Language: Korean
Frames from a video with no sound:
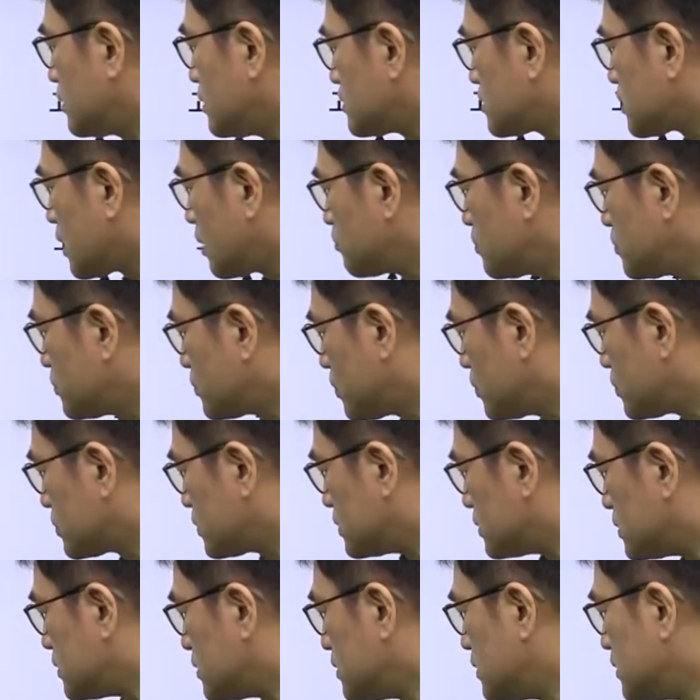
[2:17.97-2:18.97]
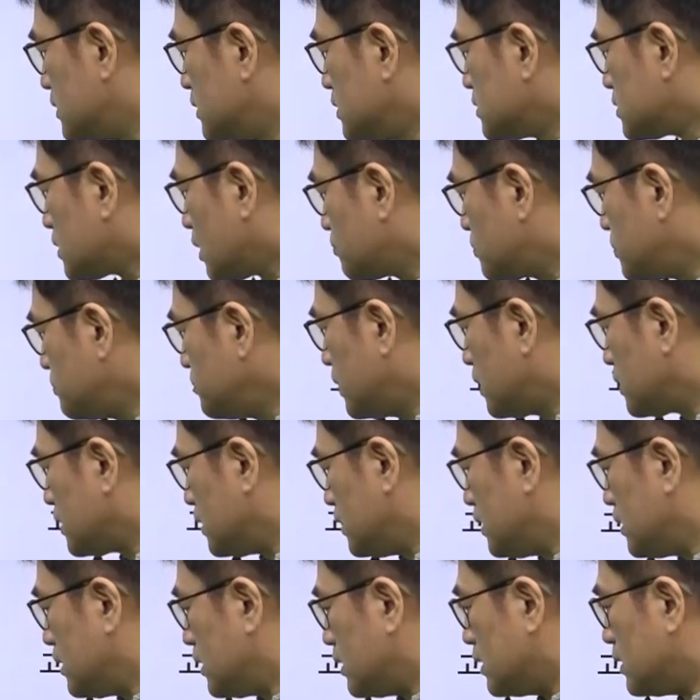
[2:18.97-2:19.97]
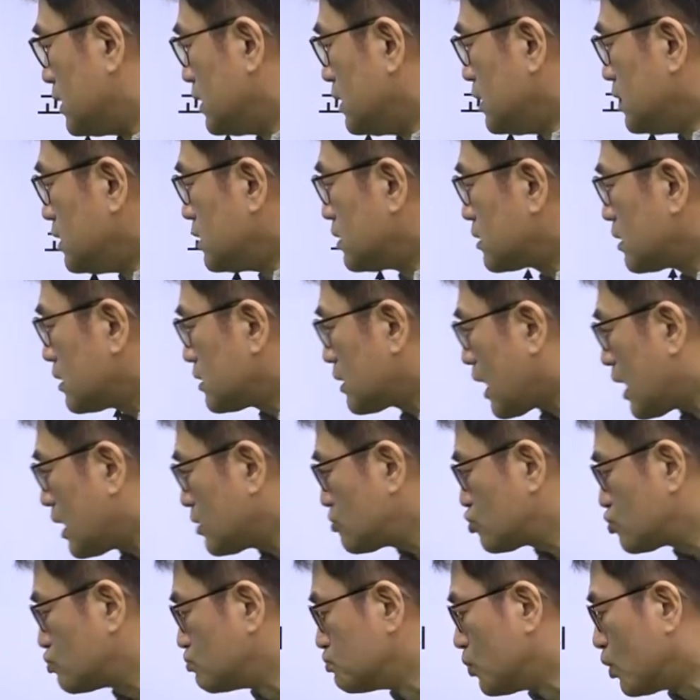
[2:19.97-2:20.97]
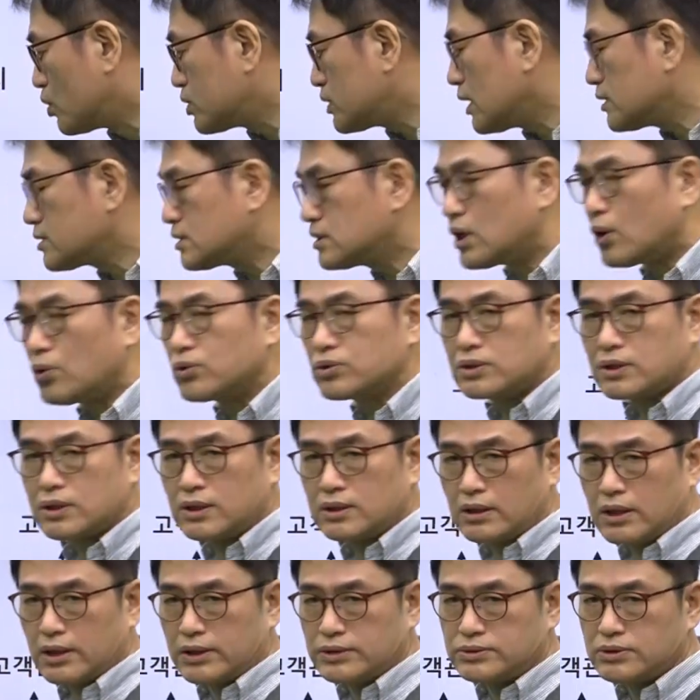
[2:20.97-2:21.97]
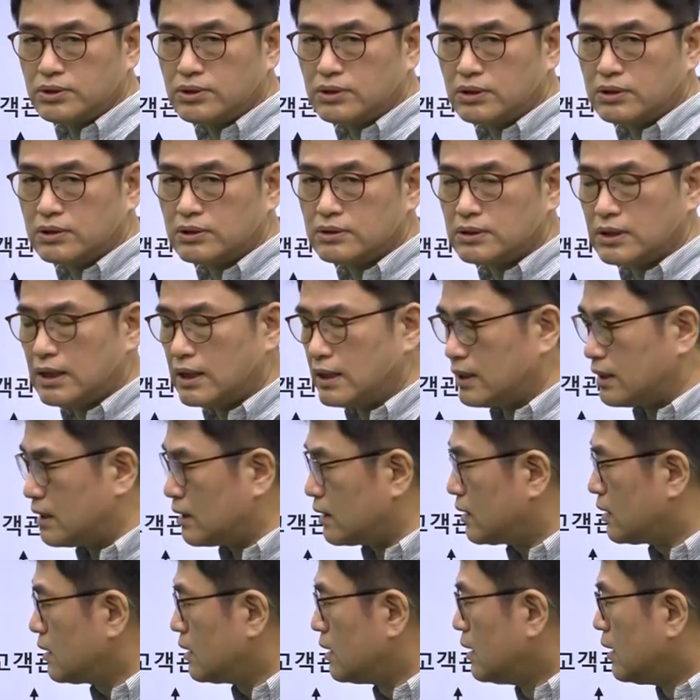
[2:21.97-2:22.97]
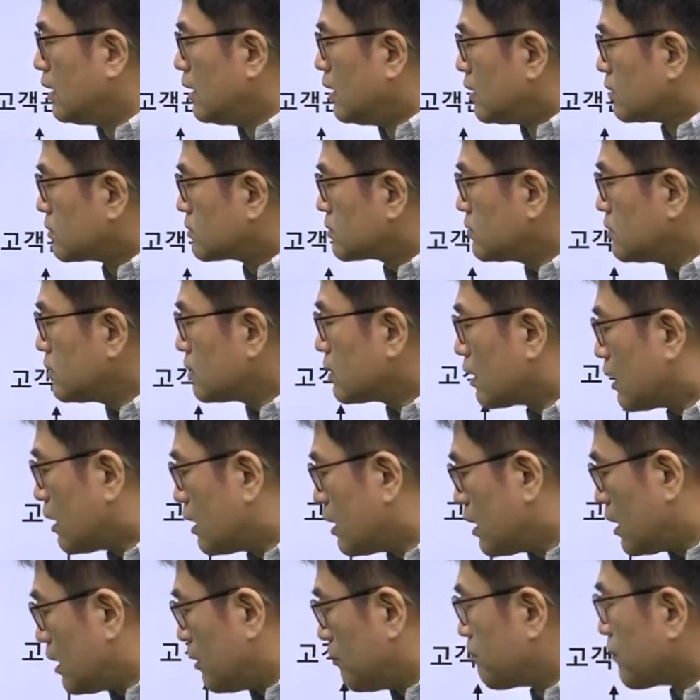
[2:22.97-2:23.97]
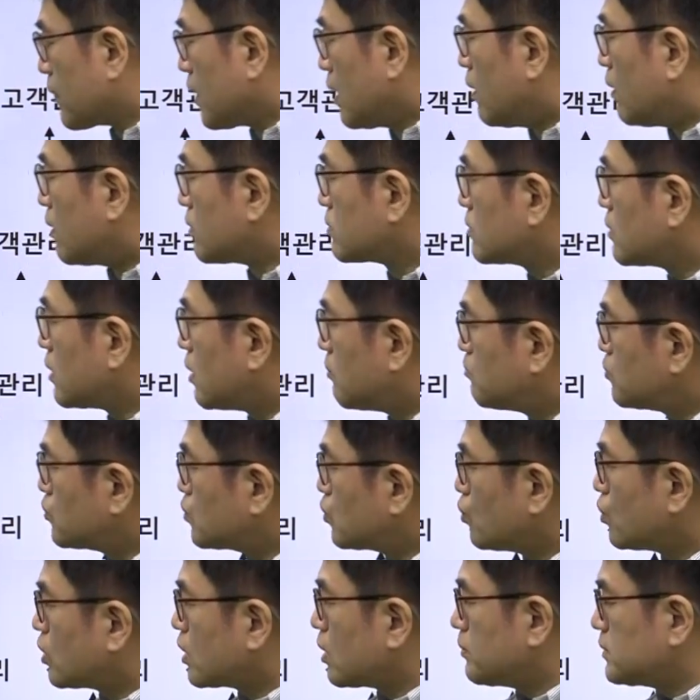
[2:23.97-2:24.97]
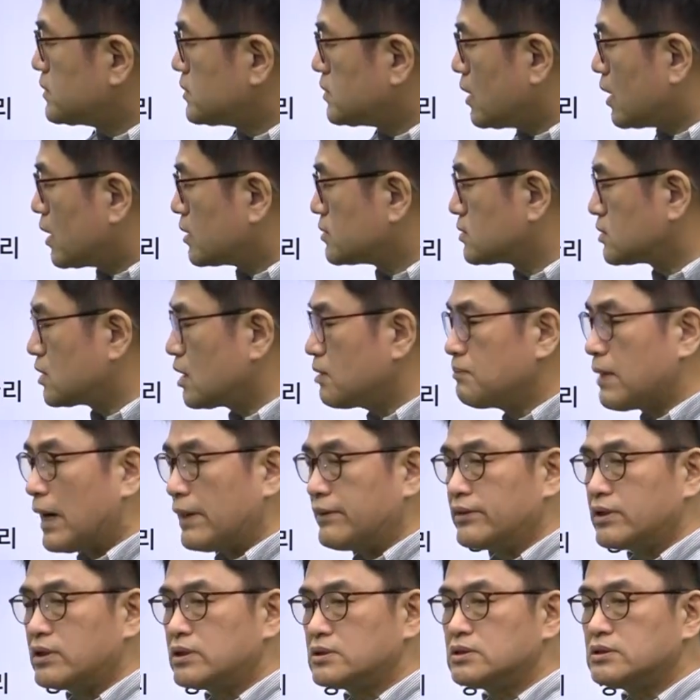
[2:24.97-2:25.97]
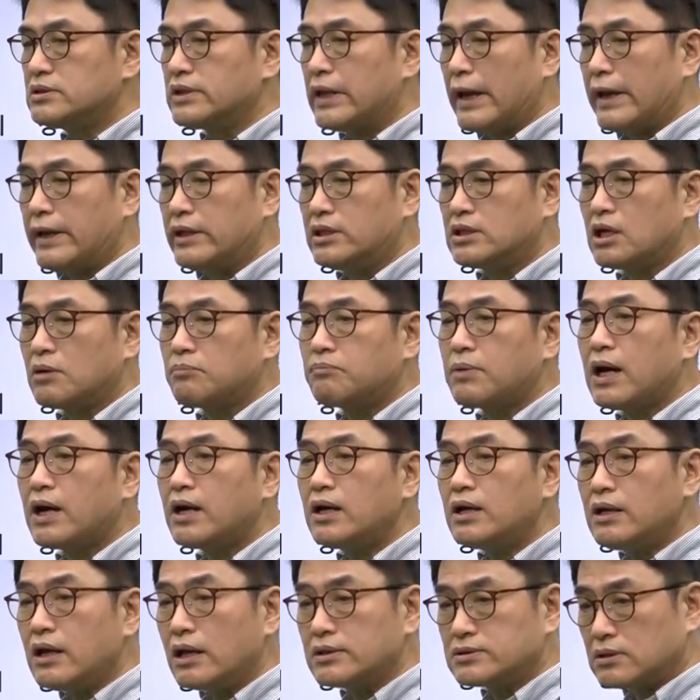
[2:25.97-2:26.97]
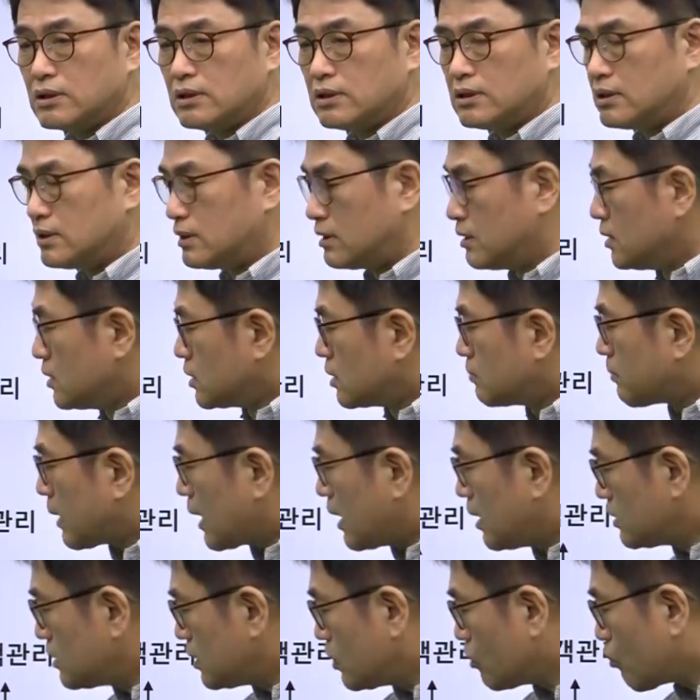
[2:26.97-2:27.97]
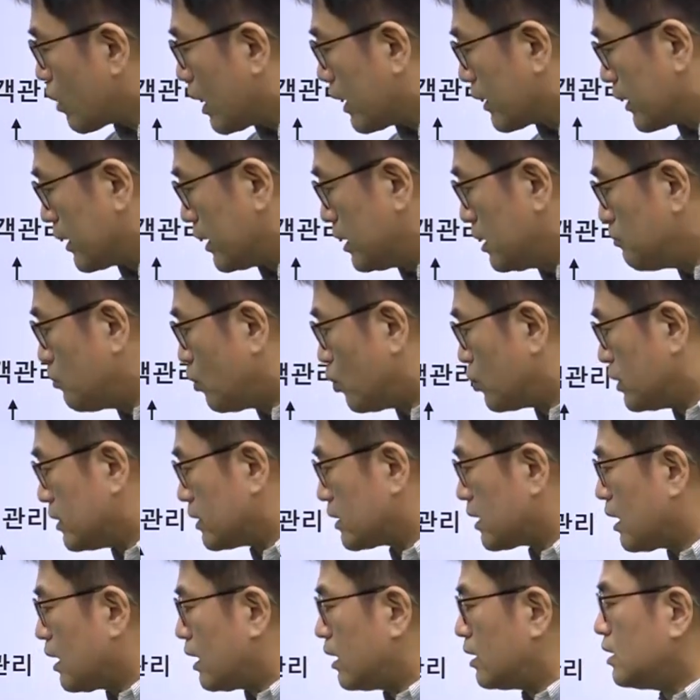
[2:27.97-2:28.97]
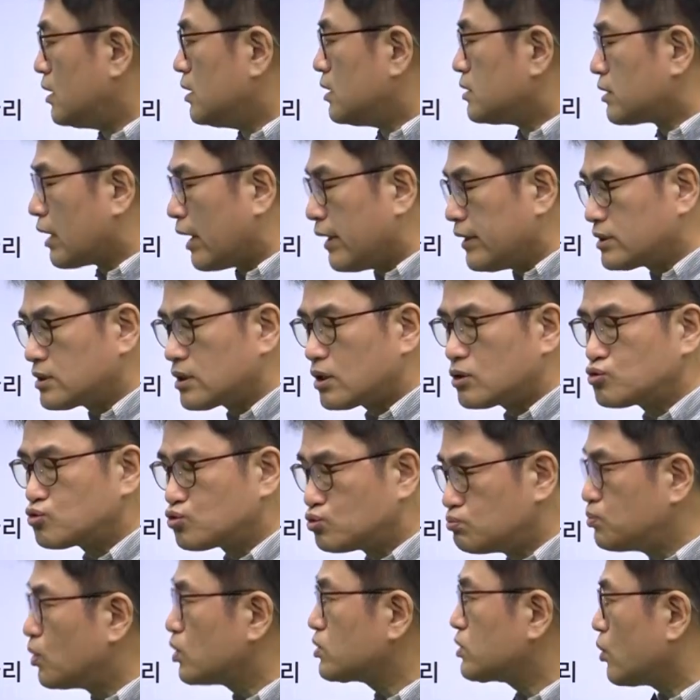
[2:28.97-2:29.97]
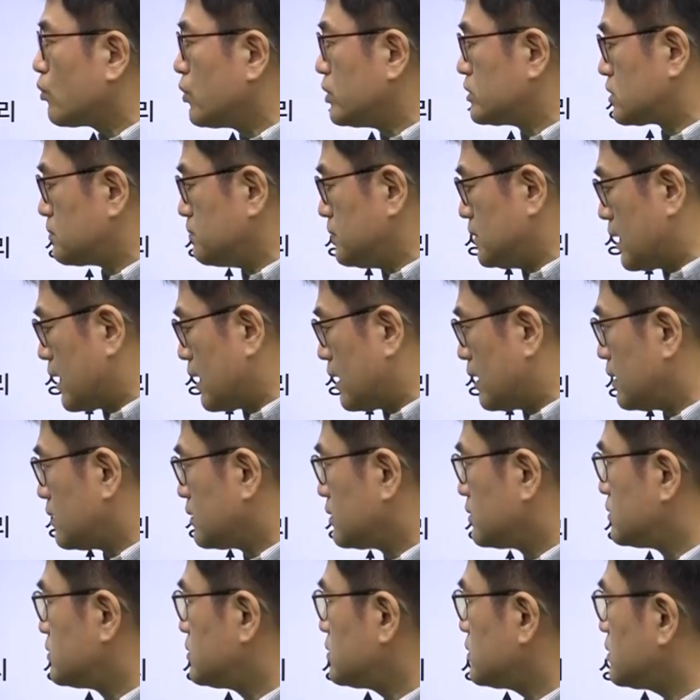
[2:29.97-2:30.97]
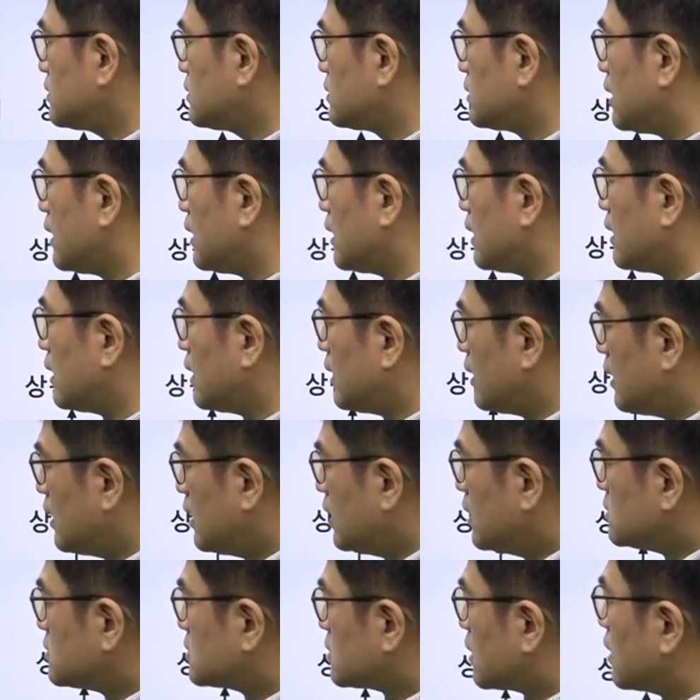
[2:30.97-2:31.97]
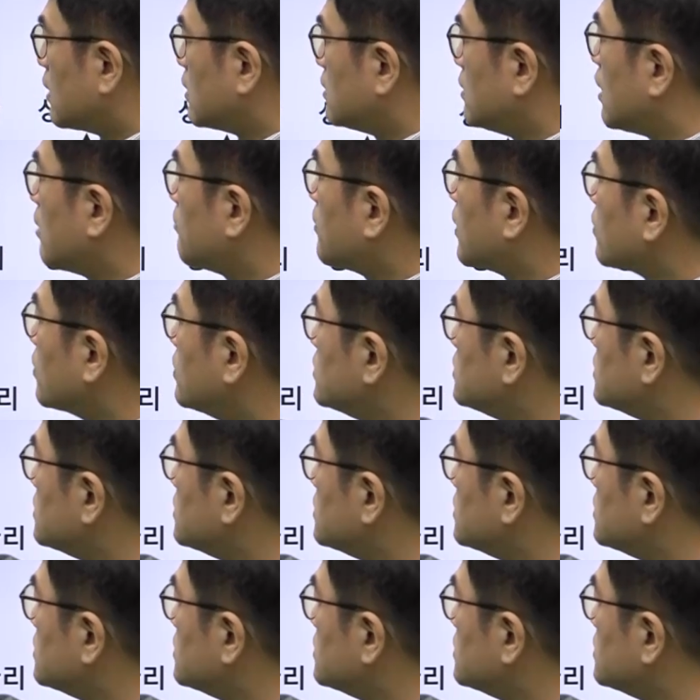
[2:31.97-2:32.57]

있는 상품 코드, 상품명이 이렇게 다 중복돼서 나오더라는 얘기죠. 네. 그러니까 어떠한 프로그램을 실행했을 때 만들어진 데이터 파일에서 파일들의 관계를 보니까 데이터가 중복되고 있습니다. 그러죠? 네. 자, 이게 바로